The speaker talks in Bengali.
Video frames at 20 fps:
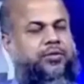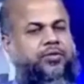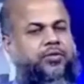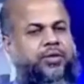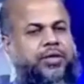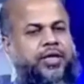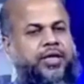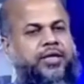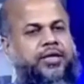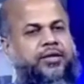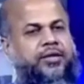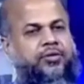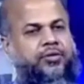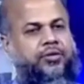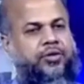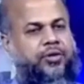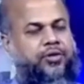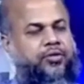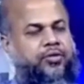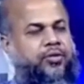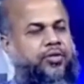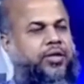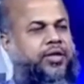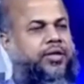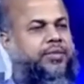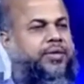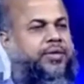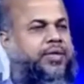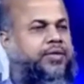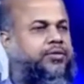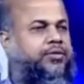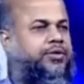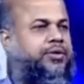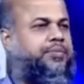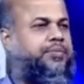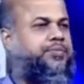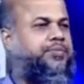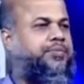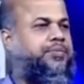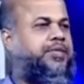ওই একই কথা রগে মানে হচ্ছে
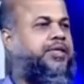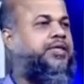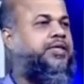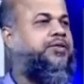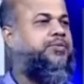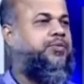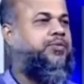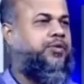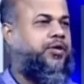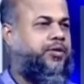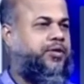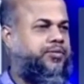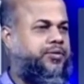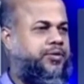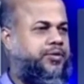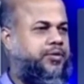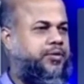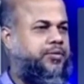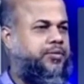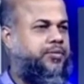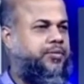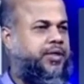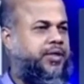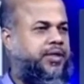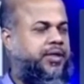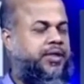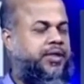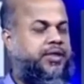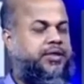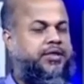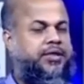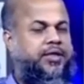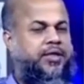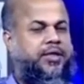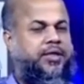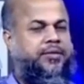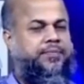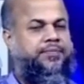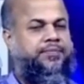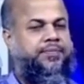ডিক্স প্রলাপস মানে এইটা
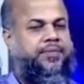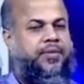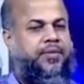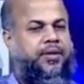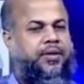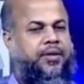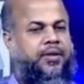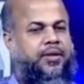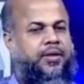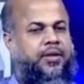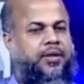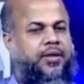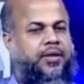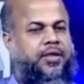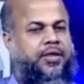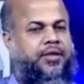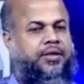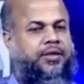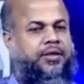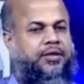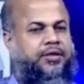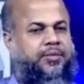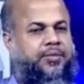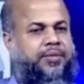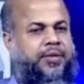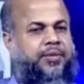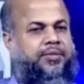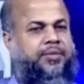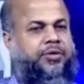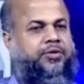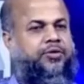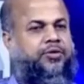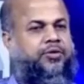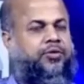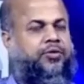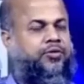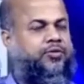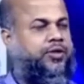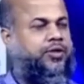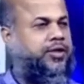ডাক্তার সাহেবরা আমরা
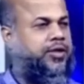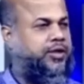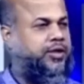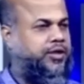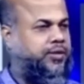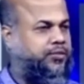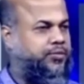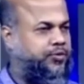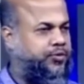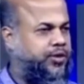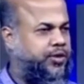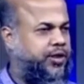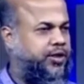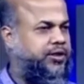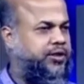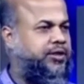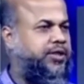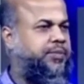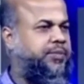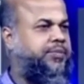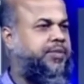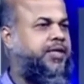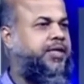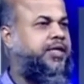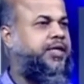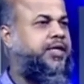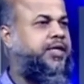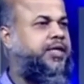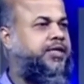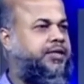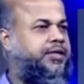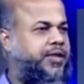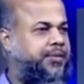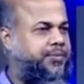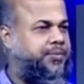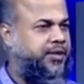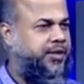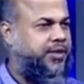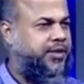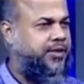যখন রোগীদেরকে বুঝাই যে আপনার এখানে চাপ
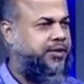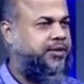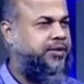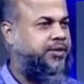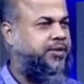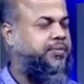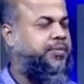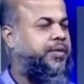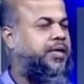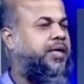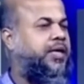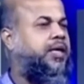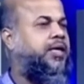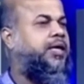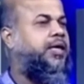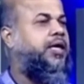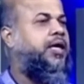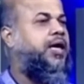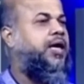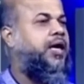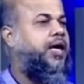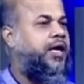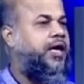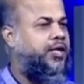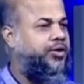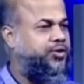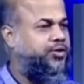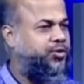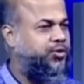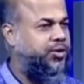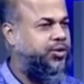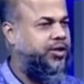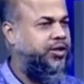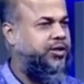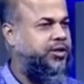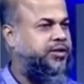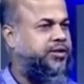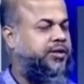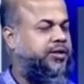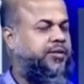খেয়ে আছে বা হাড় সরে
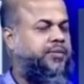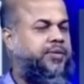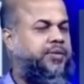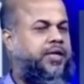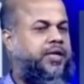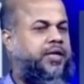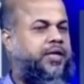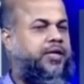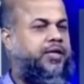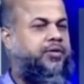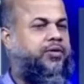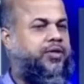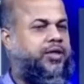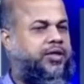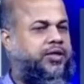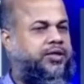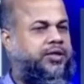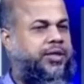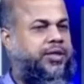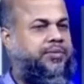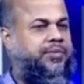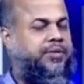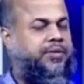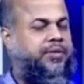গেছে বা রগে চাপ